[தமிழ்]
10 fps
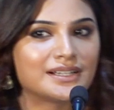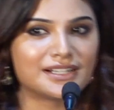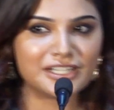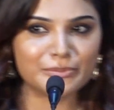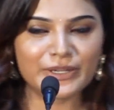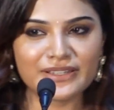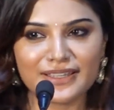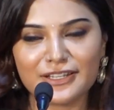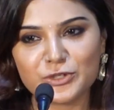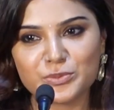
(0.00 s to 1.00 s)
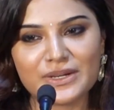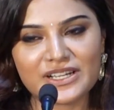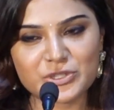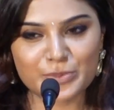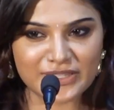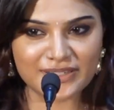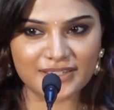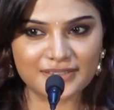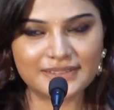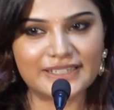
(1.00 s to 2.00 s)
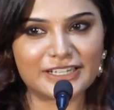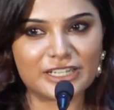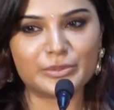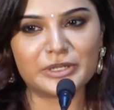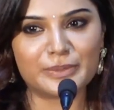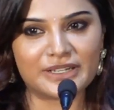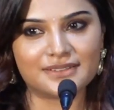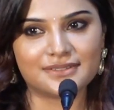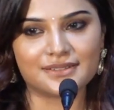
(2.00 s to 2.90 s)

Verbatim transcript: கண்டிப்பாக எல்லோரும் மார்ச் பதினேழு தேட்டரில் போய் படத்தை